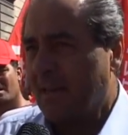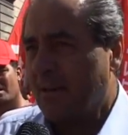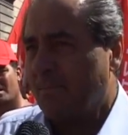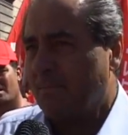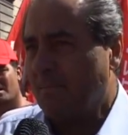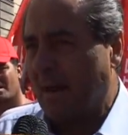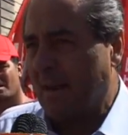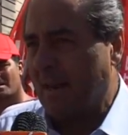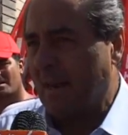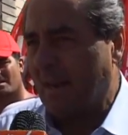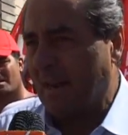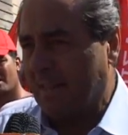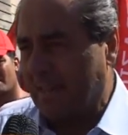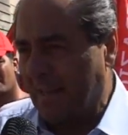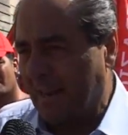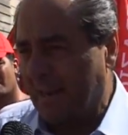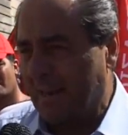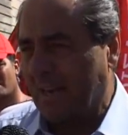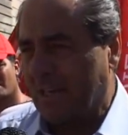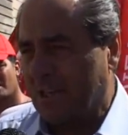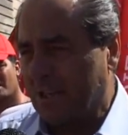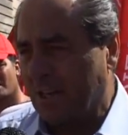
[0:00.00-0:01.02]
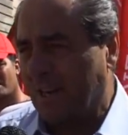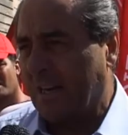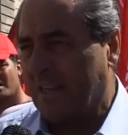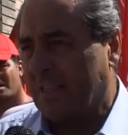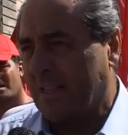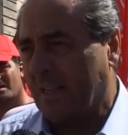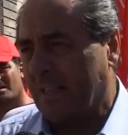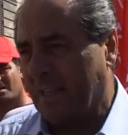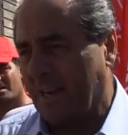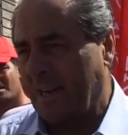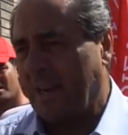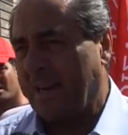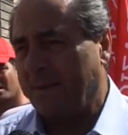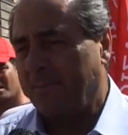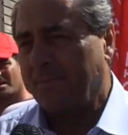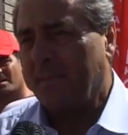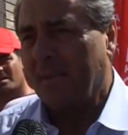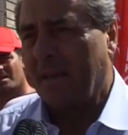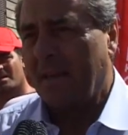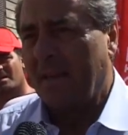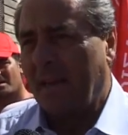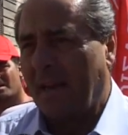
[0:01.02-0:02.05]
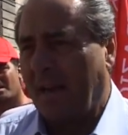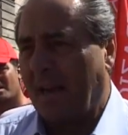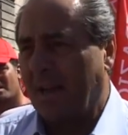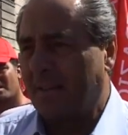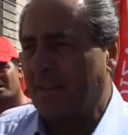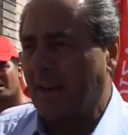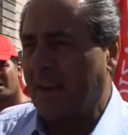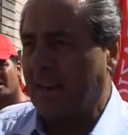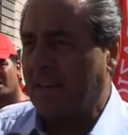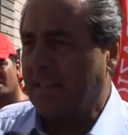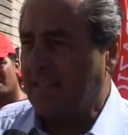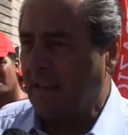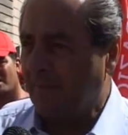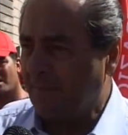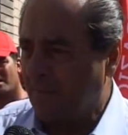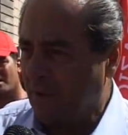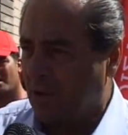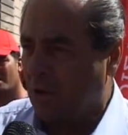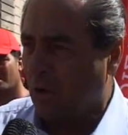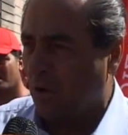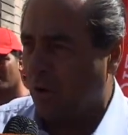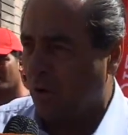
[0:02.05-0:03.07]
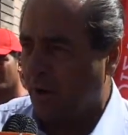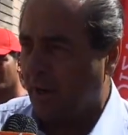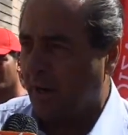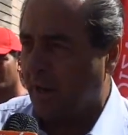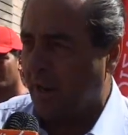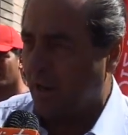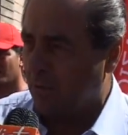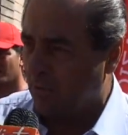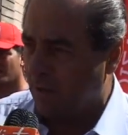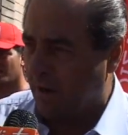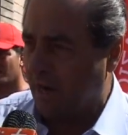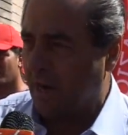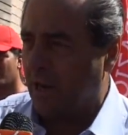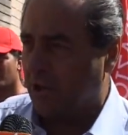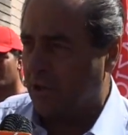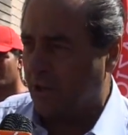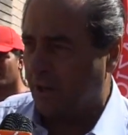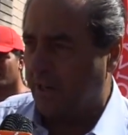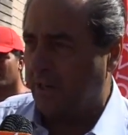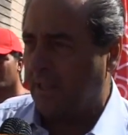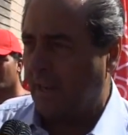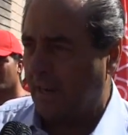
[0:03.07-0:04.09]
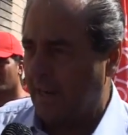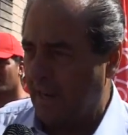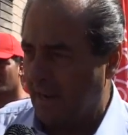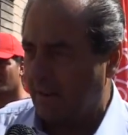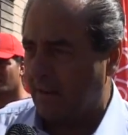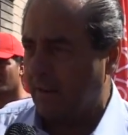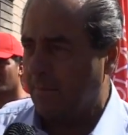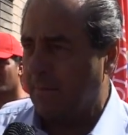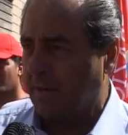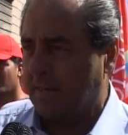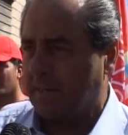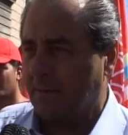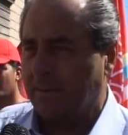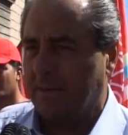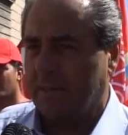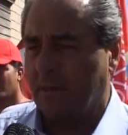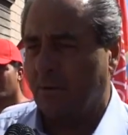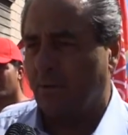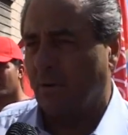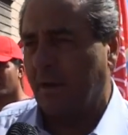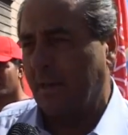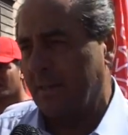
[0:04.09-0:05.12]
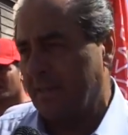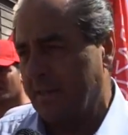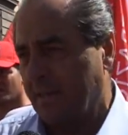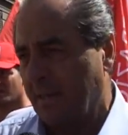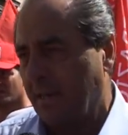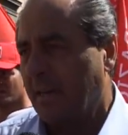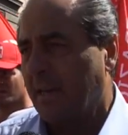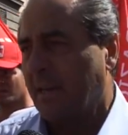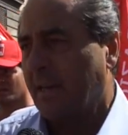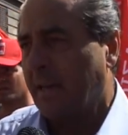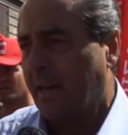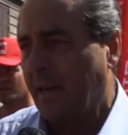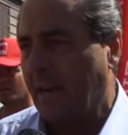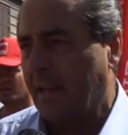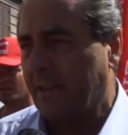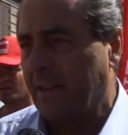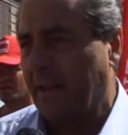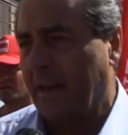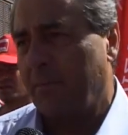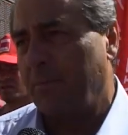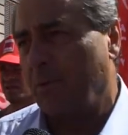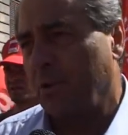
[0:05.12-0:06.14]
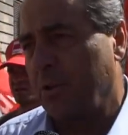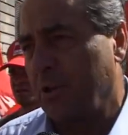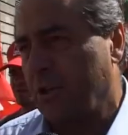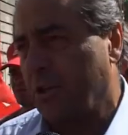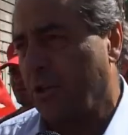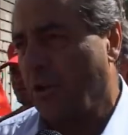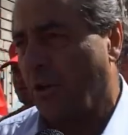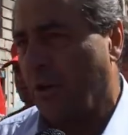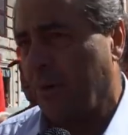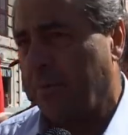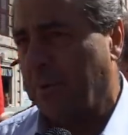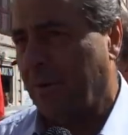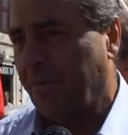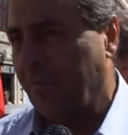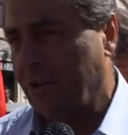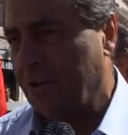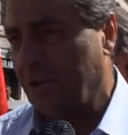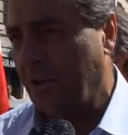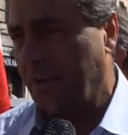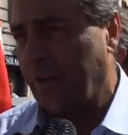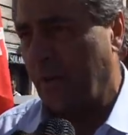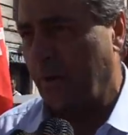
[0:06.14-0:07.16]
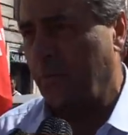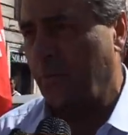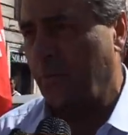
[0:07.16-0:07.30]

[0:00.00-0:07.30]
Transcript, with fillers: ma nell'eterna scelta tra andare a San Vittore, che è un carcere italiano di massima sicurezza, e andare a Montecitorio, preferisce andare a